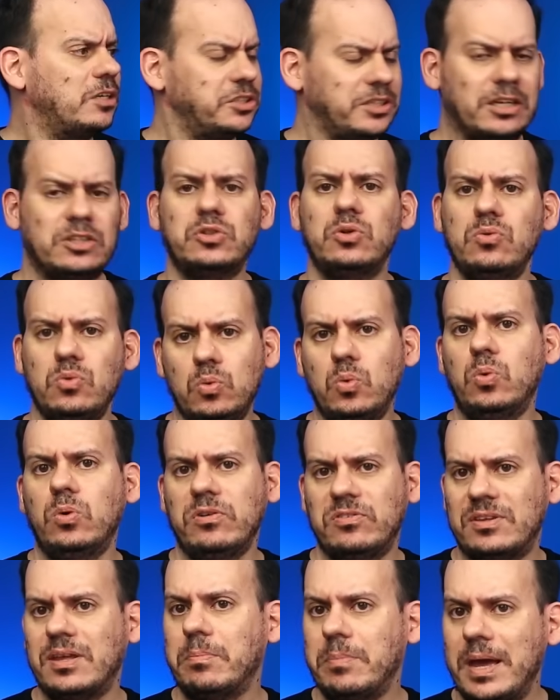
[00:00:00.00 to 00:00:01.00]
acho que ajuda o
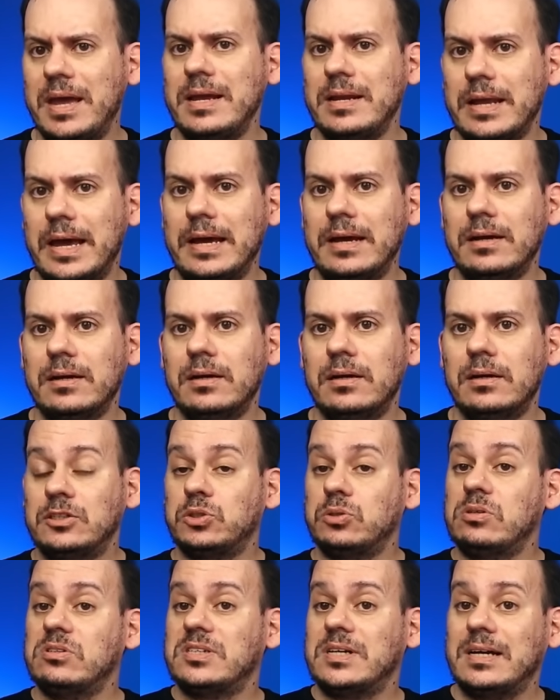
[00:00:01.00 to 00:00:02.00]
Urs também, né?
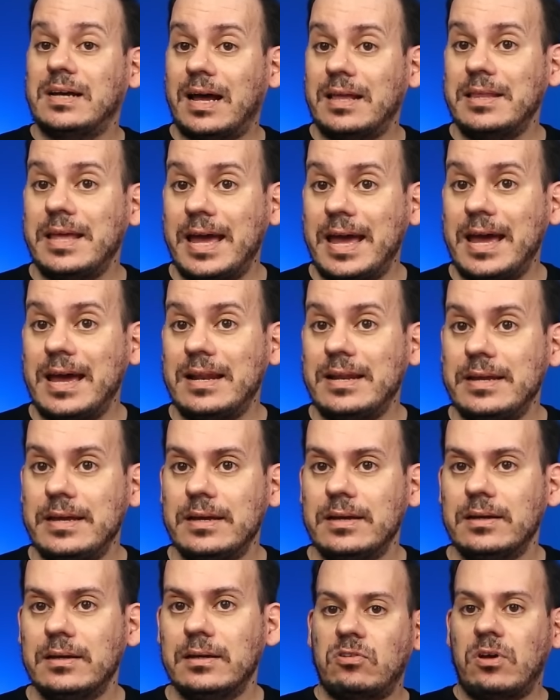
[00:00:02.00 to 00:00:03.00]
Ajuda o
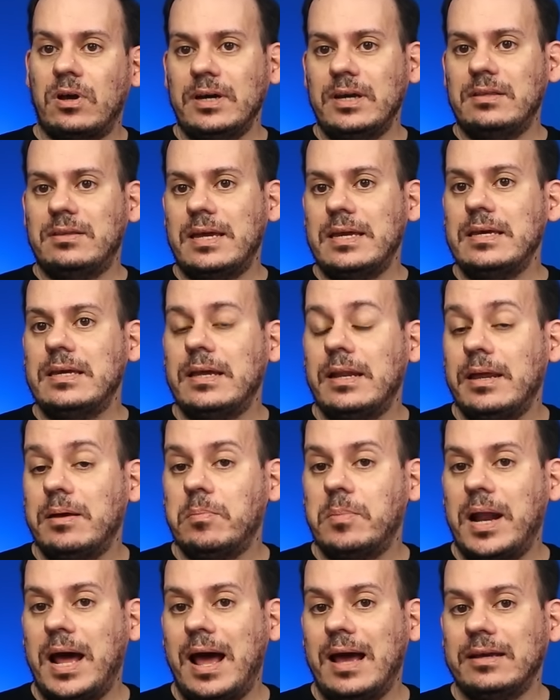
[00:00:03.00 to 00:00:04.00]
Zancanelli. Só que tem que
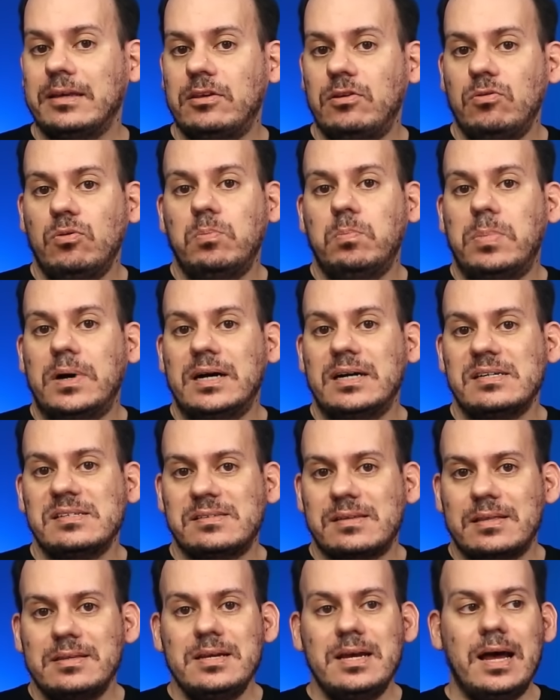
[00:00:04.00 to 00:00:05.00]
lembrar que o
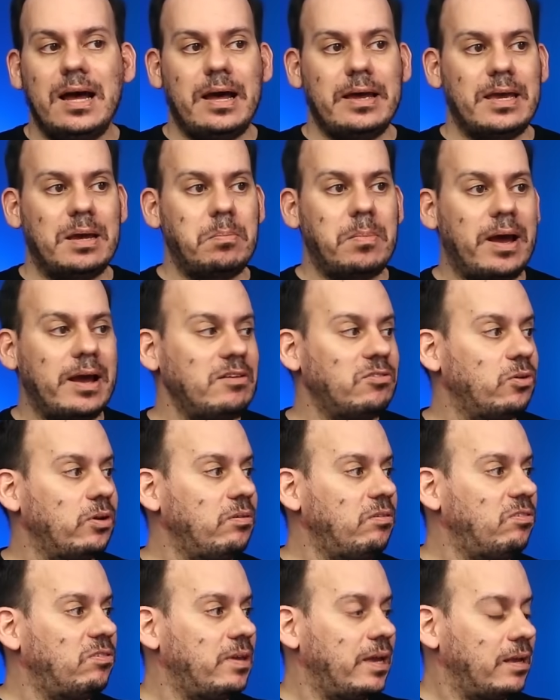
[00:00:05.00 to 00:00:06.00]
Bumstead ganha mais
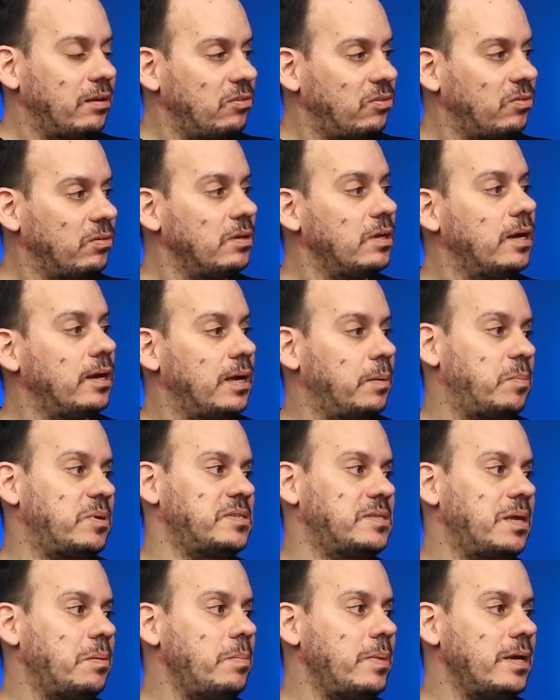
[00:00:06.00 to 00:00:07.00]
800
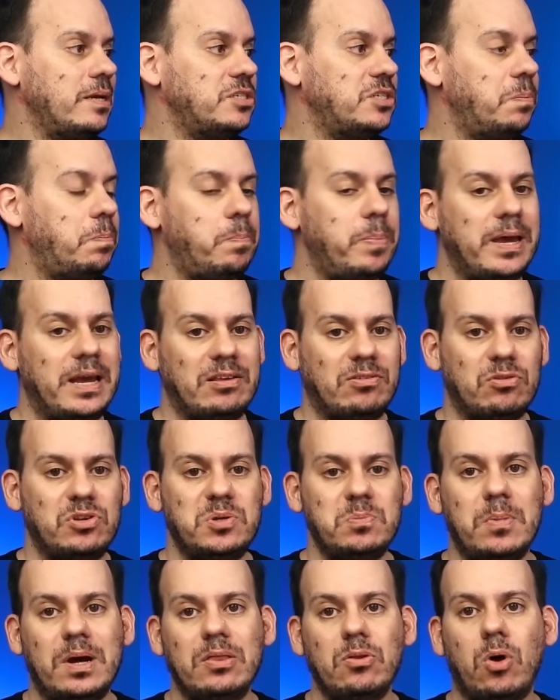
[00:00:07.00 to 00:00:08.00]
gramas também de peso
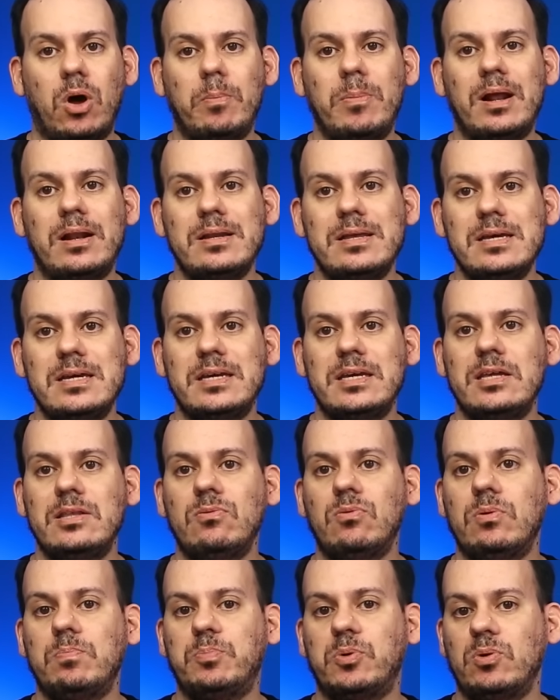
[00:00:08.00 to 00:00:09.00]
de manobra ali, que
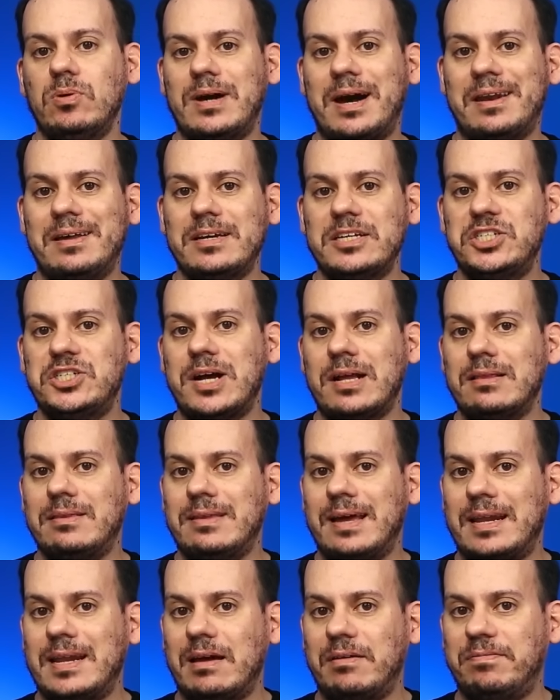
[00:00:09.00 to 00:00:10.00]
para um cara que já
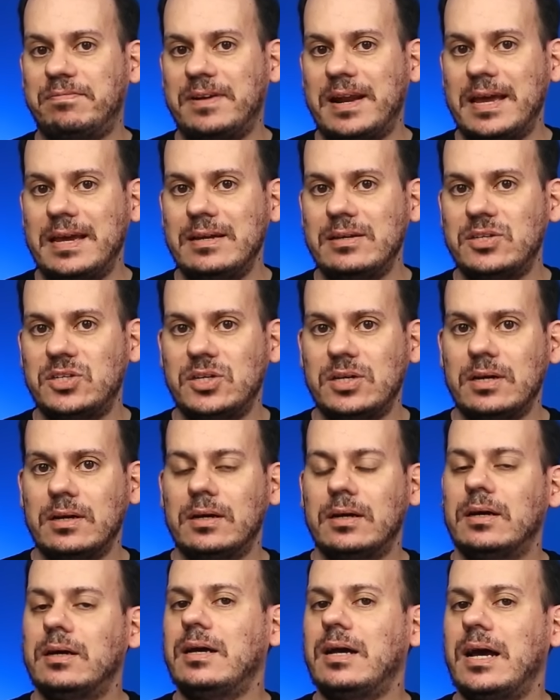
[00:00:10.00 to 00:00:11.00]
tá na
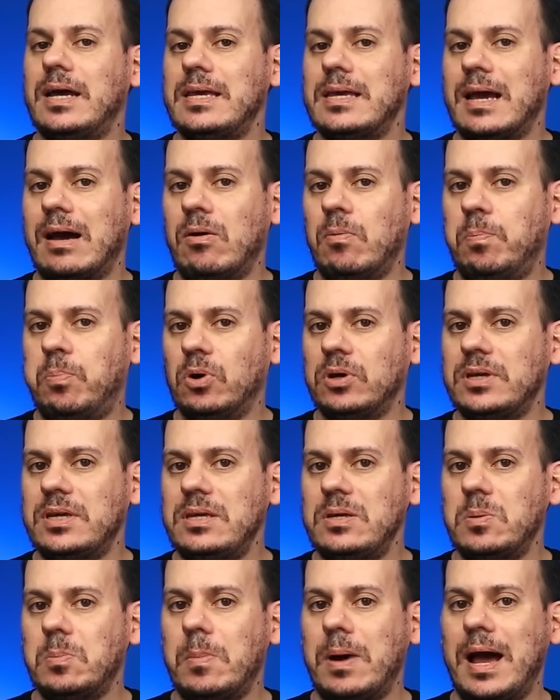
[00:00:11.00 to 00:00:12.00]
frente, ganhar um
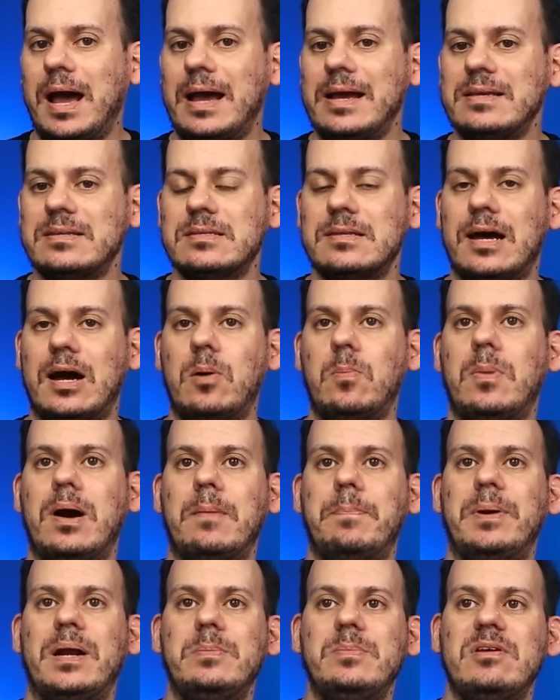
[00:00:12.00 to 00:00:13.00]
pouquinho mais, dá
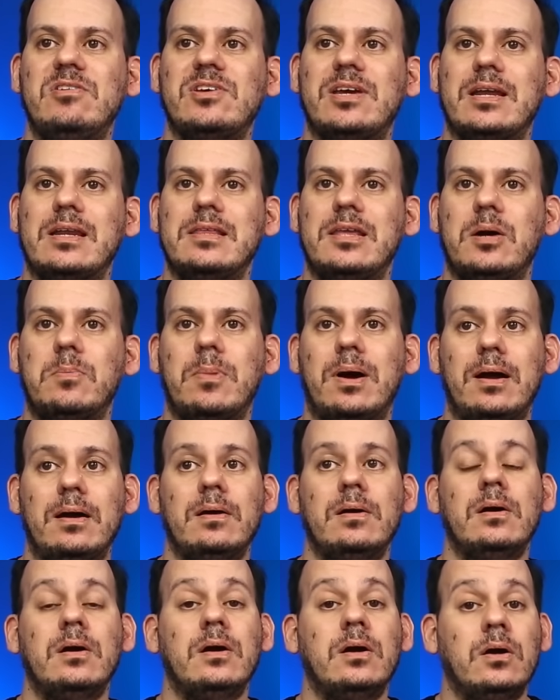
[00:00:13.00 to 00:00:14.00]
uma permite que ele dê
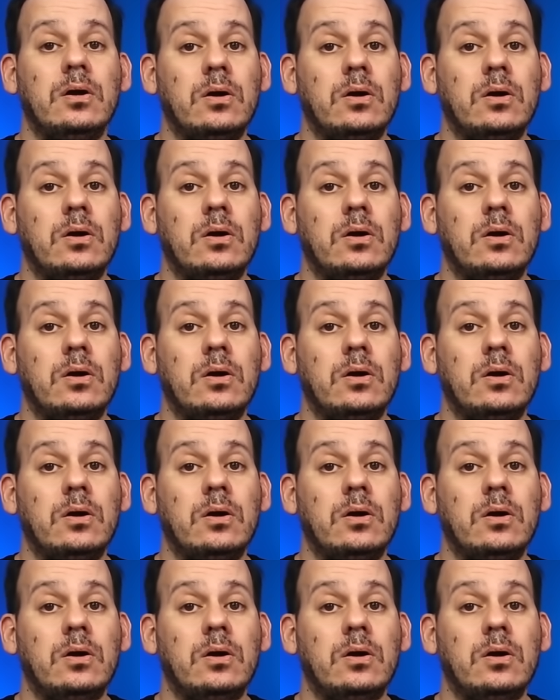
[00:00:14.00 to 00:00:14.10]
uma